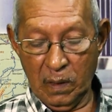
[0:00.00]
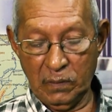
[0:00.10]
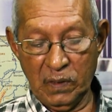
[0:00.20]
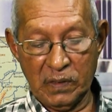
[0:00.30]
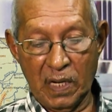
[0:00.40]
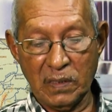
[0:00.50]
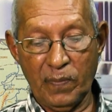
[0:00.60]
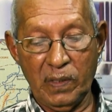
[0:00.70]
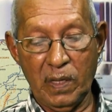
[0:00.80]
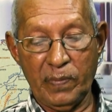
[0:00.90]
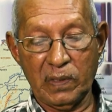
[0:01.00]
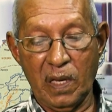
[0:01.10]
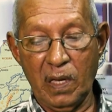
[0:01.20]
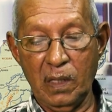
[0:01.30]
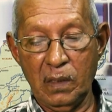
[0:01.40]
जिस तरह से मैंने
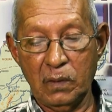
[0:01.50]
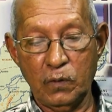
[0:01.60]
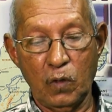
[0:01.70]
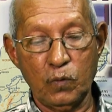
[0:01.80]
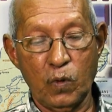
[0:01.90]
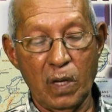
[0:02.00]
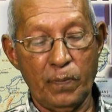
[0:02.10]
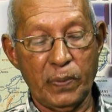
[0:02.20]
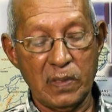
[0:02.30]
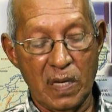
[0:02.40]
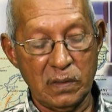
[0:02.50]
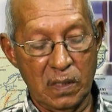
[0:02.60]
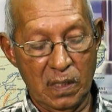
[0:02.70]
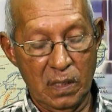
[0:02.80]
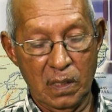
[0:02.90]
बताया जैद कोरिया पचास
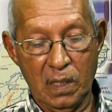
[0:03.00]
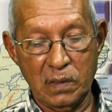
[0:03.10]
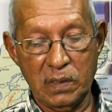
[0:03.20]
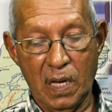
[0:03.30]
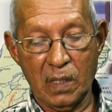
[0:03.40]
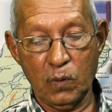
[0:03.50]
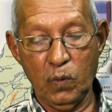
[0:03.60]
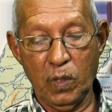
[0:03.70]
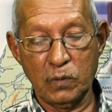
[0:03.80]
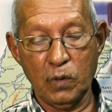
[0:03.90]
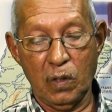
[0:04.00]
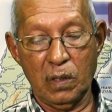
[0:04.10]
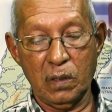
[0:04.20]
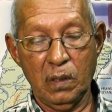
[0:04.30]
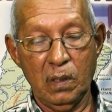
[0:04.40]
हज़ार यू एस
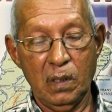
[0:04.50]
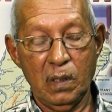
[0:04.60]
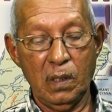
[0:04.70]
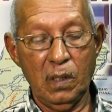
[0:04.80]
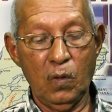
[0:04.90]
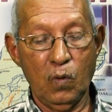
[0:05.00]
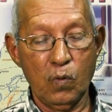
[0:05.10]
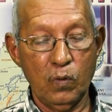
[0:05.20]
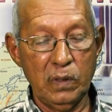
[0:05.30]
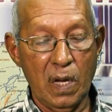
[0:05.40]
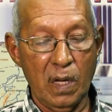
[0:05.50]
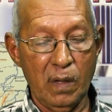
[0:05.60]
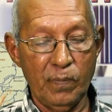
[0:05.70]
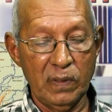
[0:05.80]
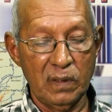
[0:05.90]
डॉलर इन लोगों को दिया
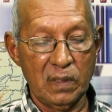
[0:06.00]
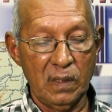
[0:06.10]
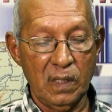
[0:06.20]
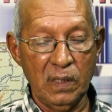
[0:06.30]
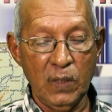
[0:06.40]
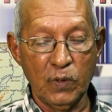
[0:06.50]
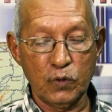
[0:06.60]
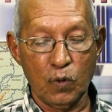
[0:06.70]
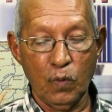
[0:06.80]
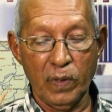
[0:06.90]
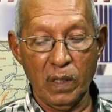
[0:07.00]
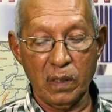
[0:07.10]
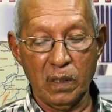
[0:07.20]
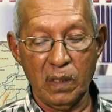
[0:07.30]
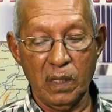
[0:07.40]
है मदद के लिए न्यू स्त्रोम
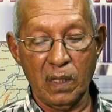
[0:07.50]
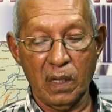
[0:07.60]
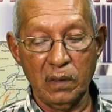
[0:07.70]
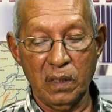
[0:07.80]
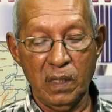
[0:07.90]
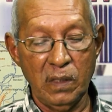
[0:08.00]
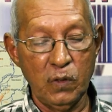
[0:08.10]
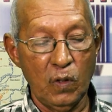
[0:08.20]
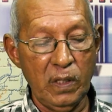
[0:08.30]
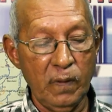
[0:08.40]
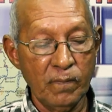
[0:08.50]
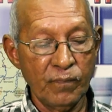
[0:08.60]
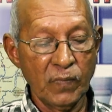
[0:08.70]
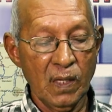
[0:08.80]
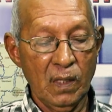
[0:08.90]
रेकनिंग इन खान द इन यूली
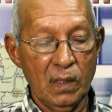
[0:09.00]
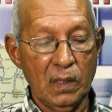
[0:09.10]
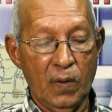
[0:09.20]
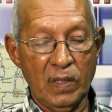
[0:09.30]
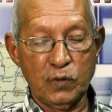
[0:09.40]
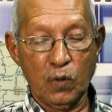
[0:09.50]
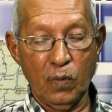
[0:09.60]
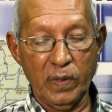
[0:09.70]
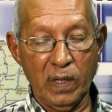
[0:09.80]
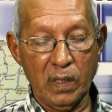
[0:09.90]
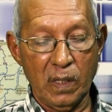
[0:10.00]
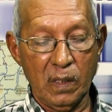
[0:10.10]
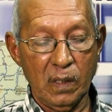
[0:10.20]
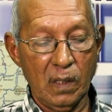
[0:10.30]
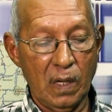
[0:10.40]
नवा स्त्रोम
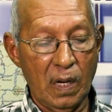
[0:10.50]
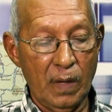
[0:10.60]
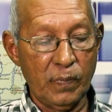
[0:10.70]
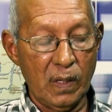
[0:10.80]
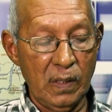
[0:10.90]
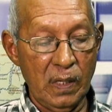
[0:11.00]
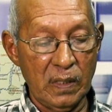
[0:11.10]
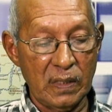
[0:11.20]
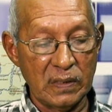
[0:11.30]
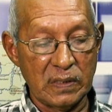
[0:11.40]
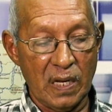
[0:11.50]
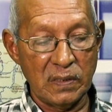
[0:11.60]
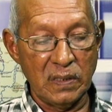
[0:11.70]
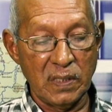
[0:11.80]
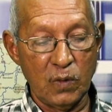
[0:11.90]
रेकनिंग आपके लिए
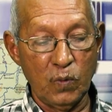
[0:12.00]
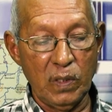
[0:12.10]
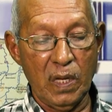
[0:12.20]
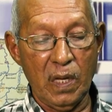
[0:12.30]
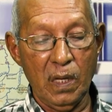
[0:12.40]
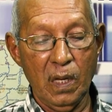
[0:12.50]
रेखिस्तरासी ज़रूरी है